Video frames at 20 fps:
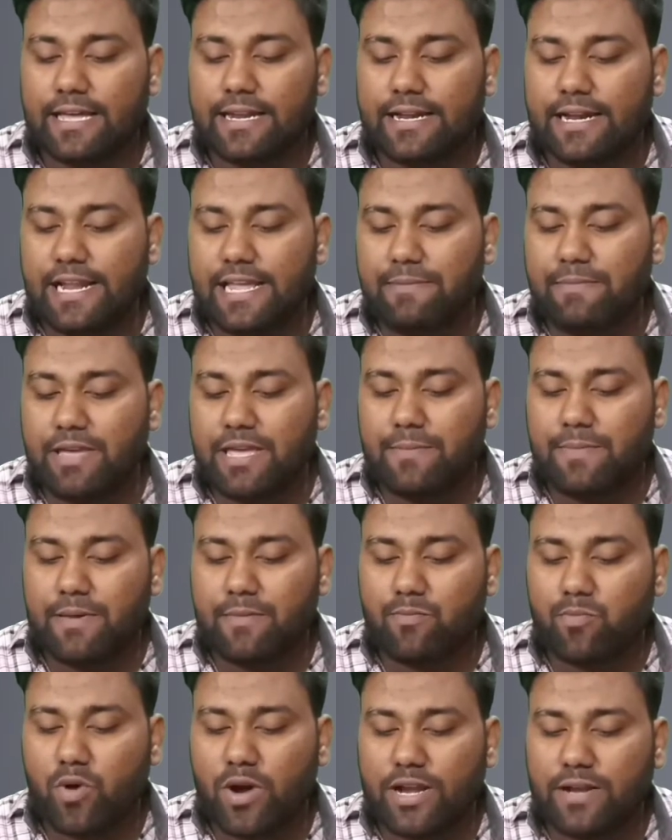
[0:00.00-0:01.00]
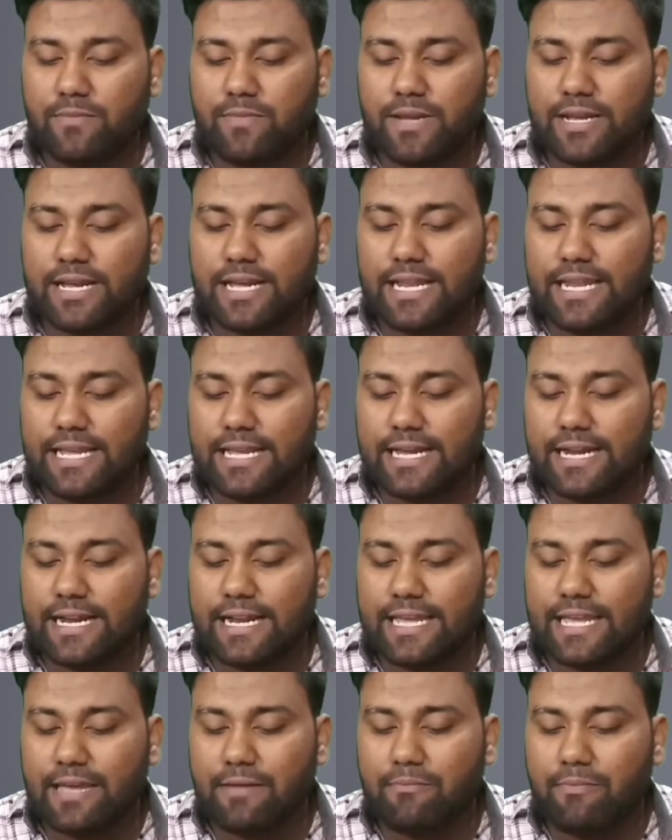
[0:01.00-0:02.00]
रिडीम ईपी पॉइंट पे क्लिक
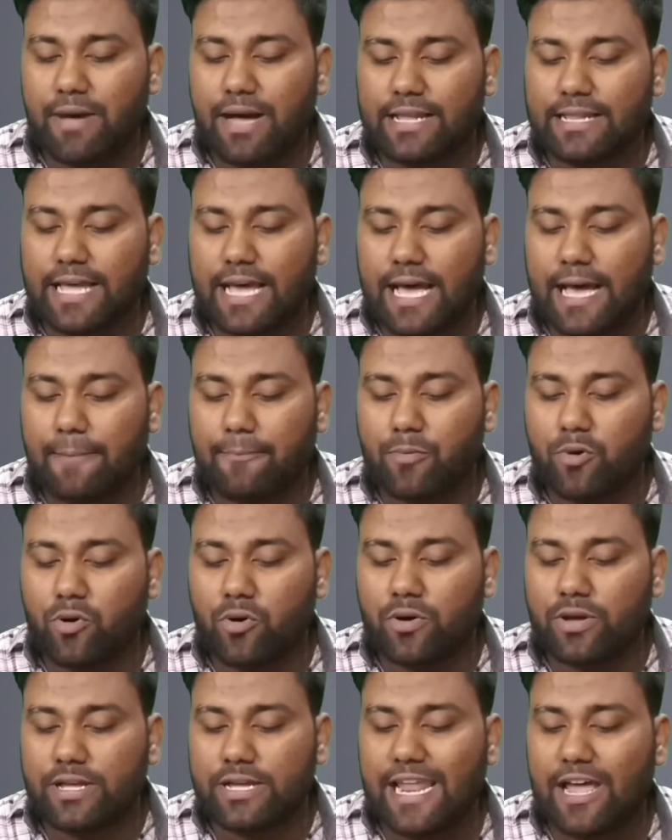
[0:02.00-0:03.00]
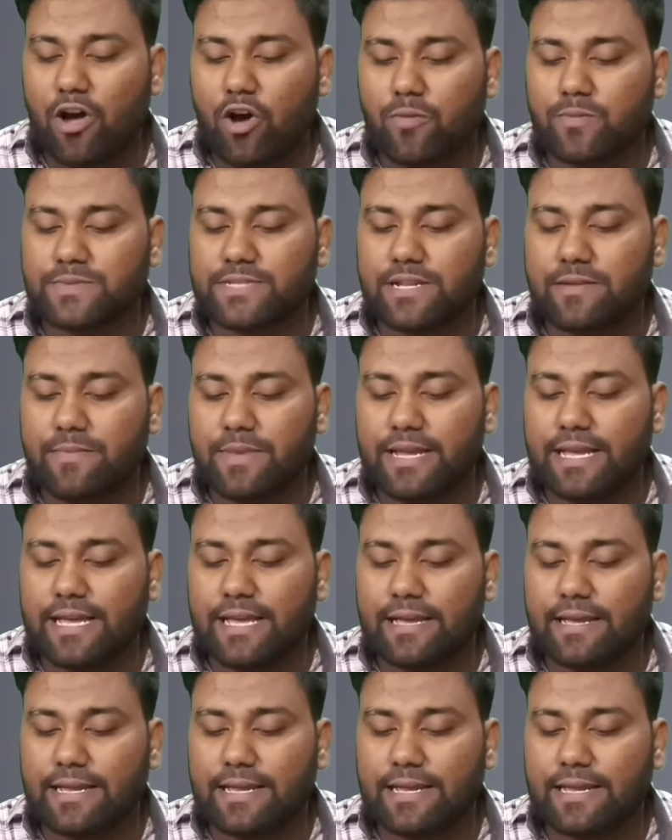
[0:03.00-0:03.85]
करने के बाद आपको पहला ऑप्शन पे